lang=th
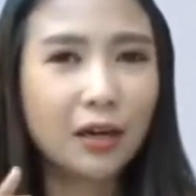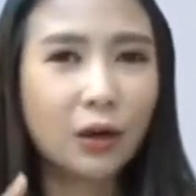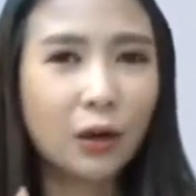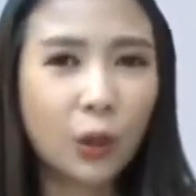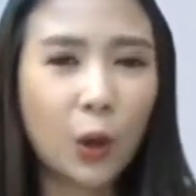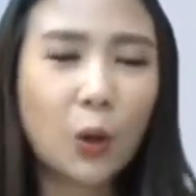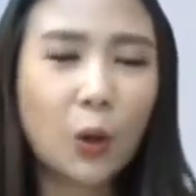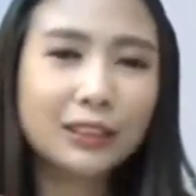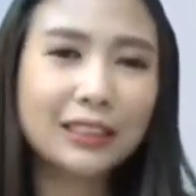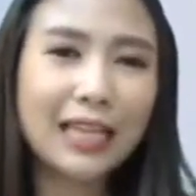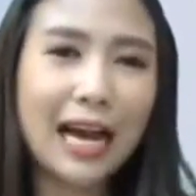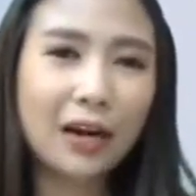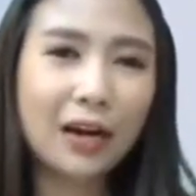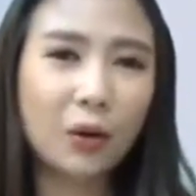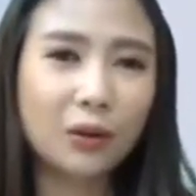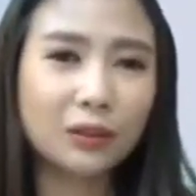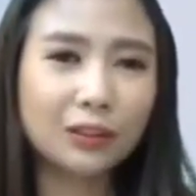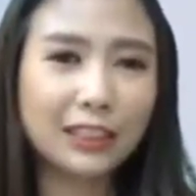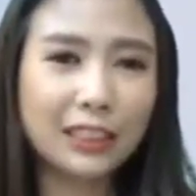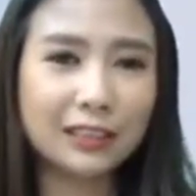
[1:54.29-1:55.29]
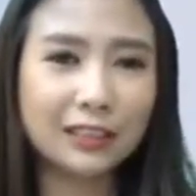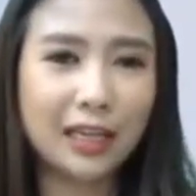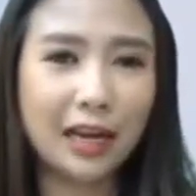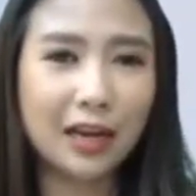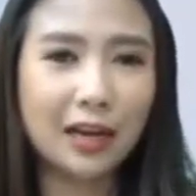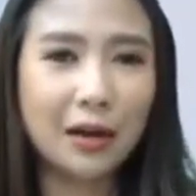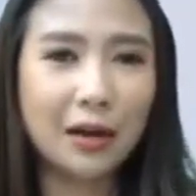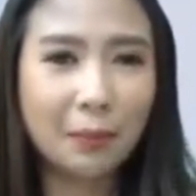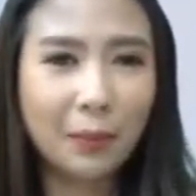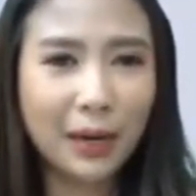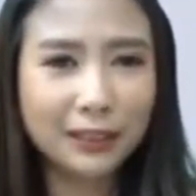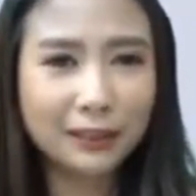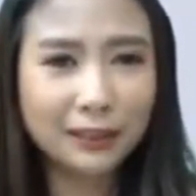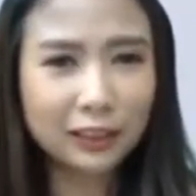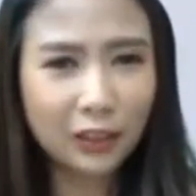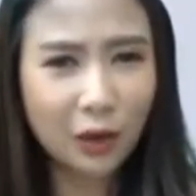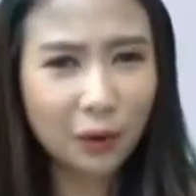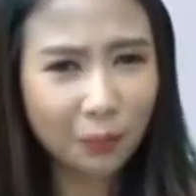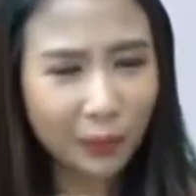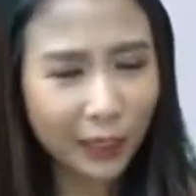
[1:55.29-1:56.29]
โครงสร้างของจิตเนี่ยมัน
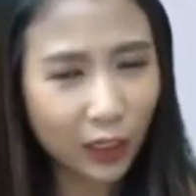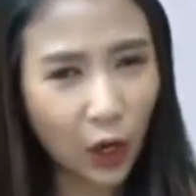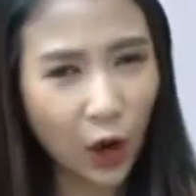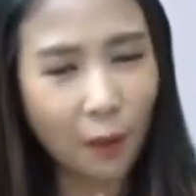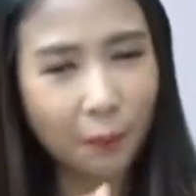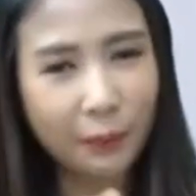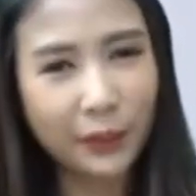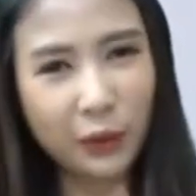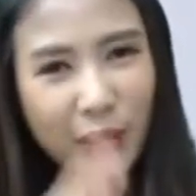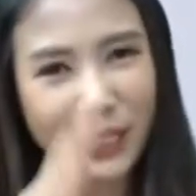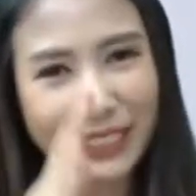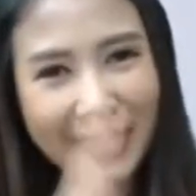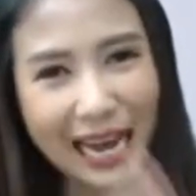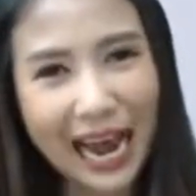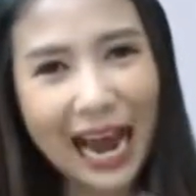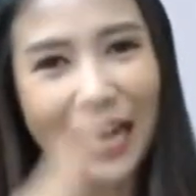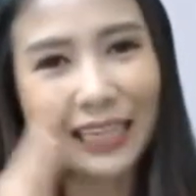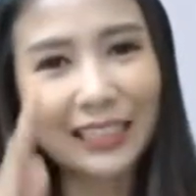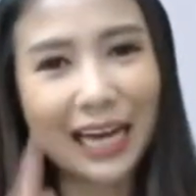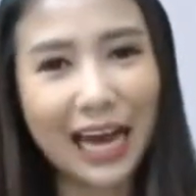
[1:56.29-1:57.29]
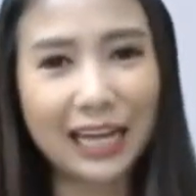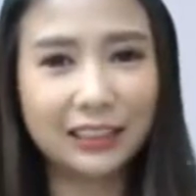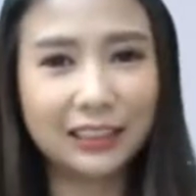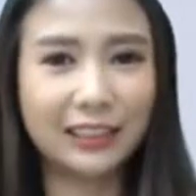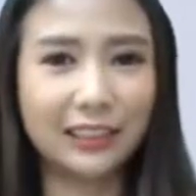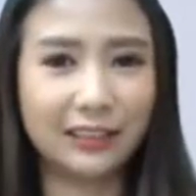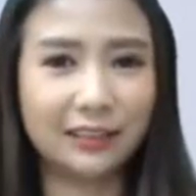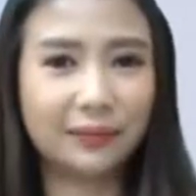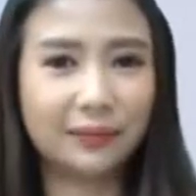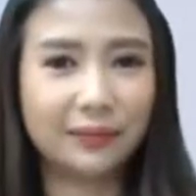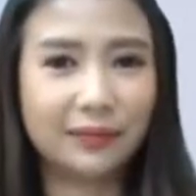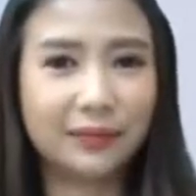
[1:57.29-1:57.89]
จะต้องประกอบไปด้วยธาตุทางจิต